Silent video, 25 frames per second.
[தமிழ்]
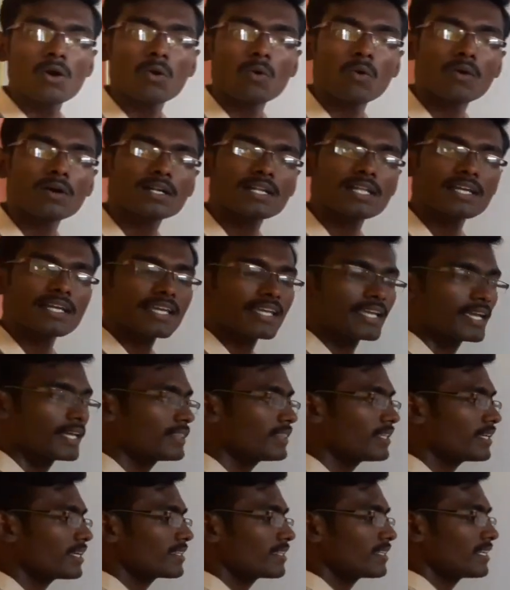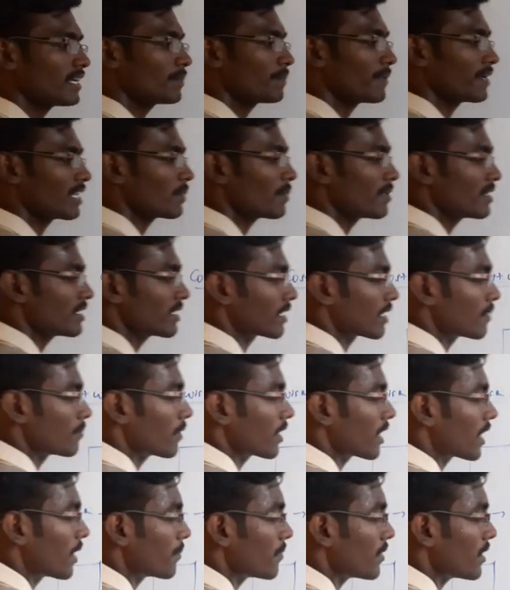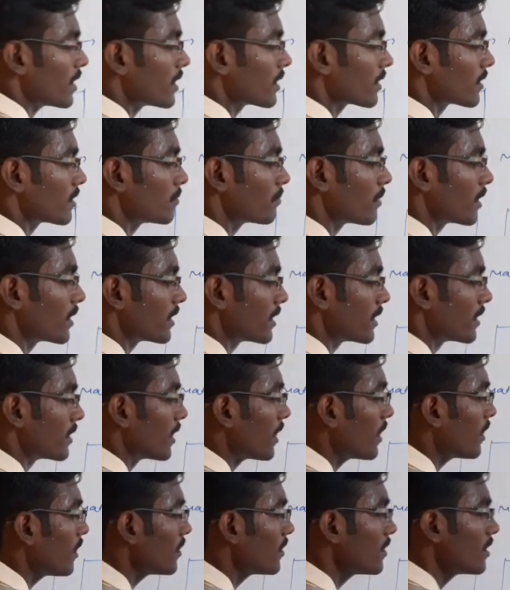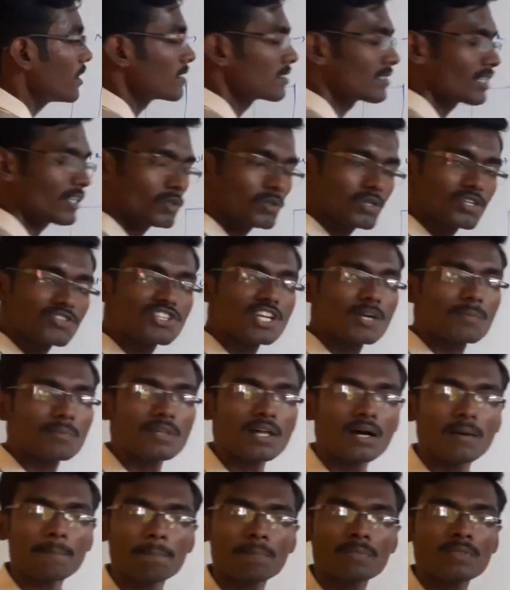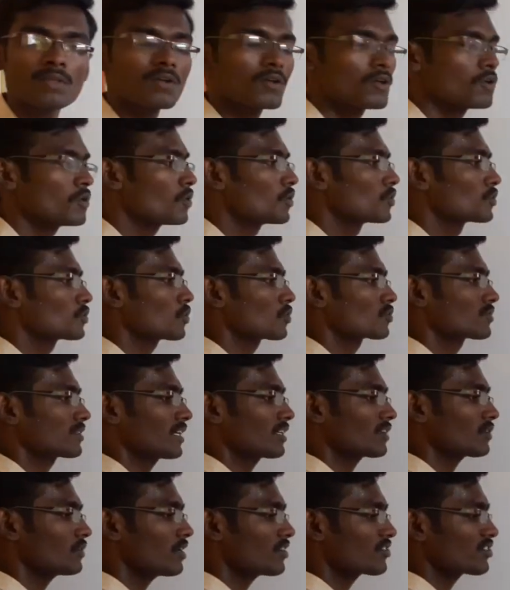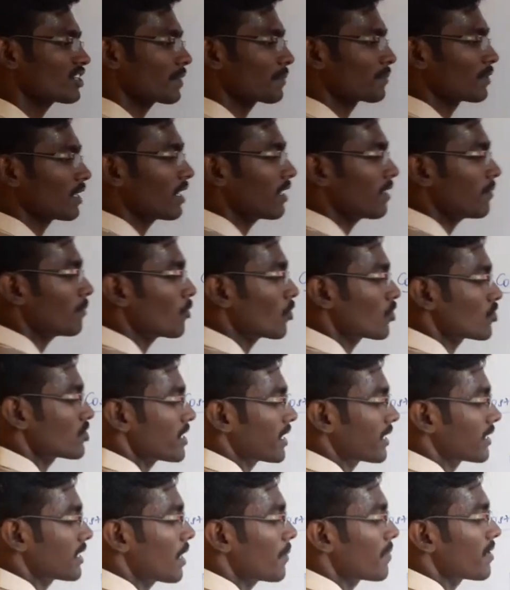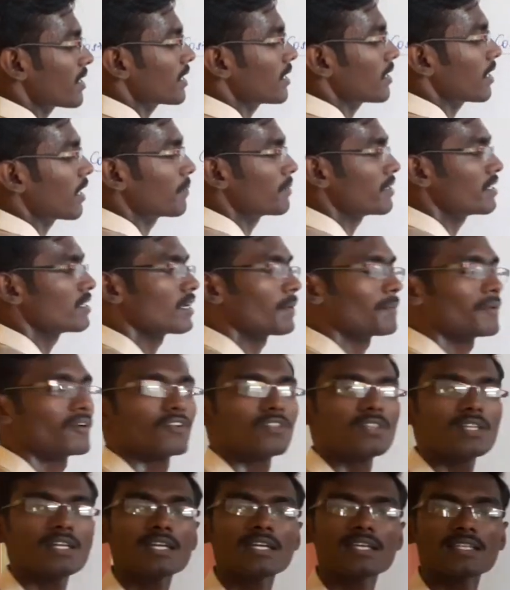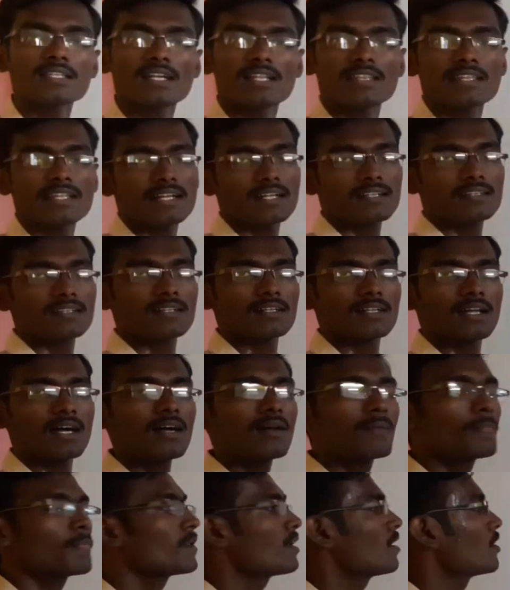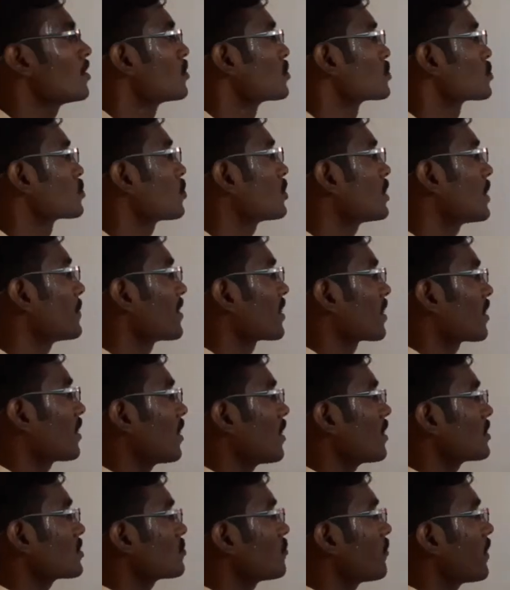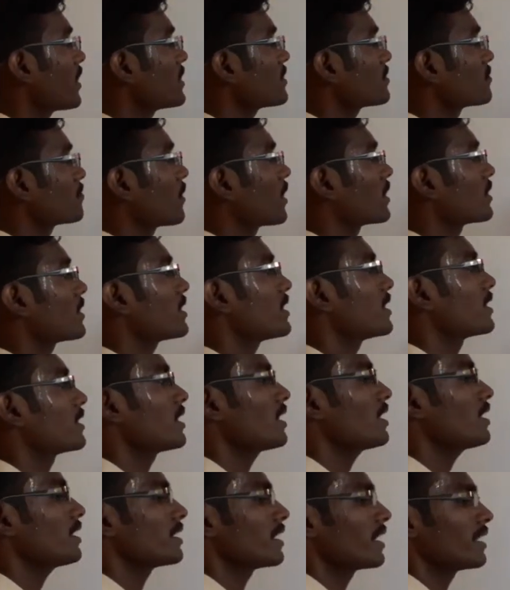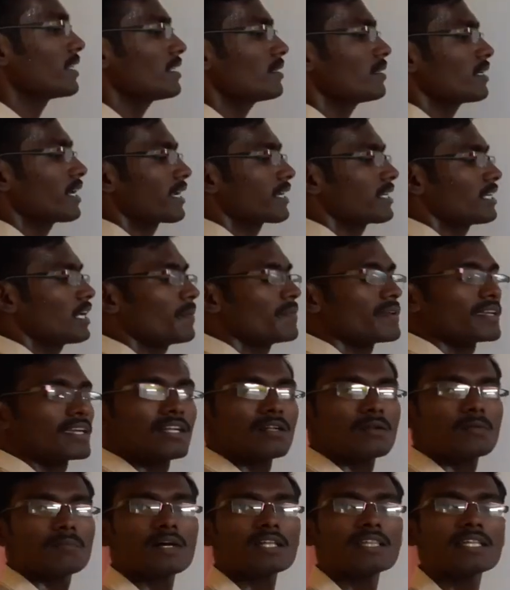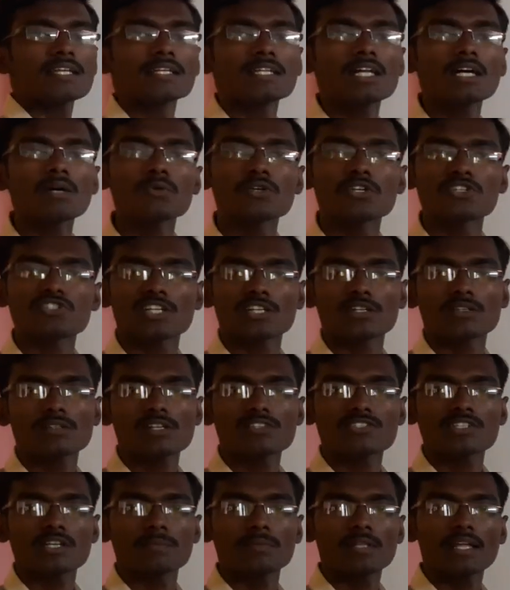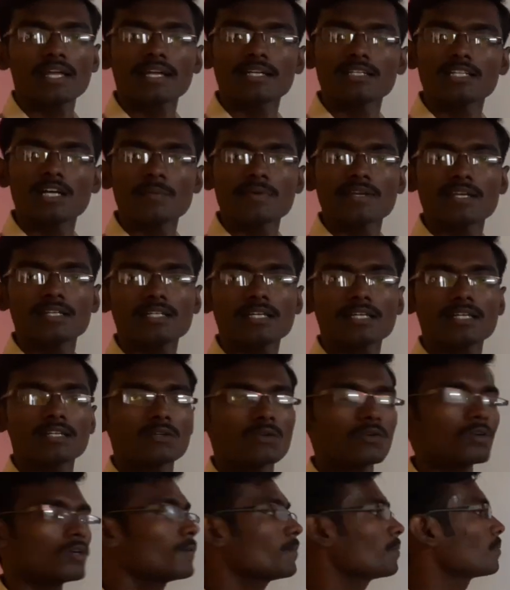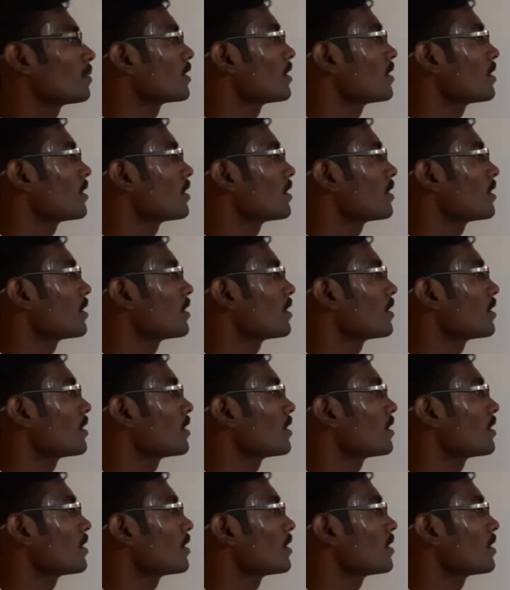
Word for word: உங்களுக்கு எந்த இதில் பெரிமீட்டர் ரொம்ப கம்மியாக இருக்குதுன்னு பார்த்தீங்கன்னா சர்க்குலர் ஷேப் தான் ஸோ சர்க்குலர் ஷேப் தான் மோஸ்ட் எக்கனாமிக்கல் அப்படின்னு நம்ம வந்து இதிலேருந்து எடுத்துக்கலாம் ஸோ நம்ம காஸ்ட் வைஸ் பார்த்தீங்கன்னா எது எக்கனாமிக்கல்னு பார்த்தீங்கன்னா ஒரு சர்க்குலர் ஷேப் தான் எக்கனாமிக்கலாக இருக்கும்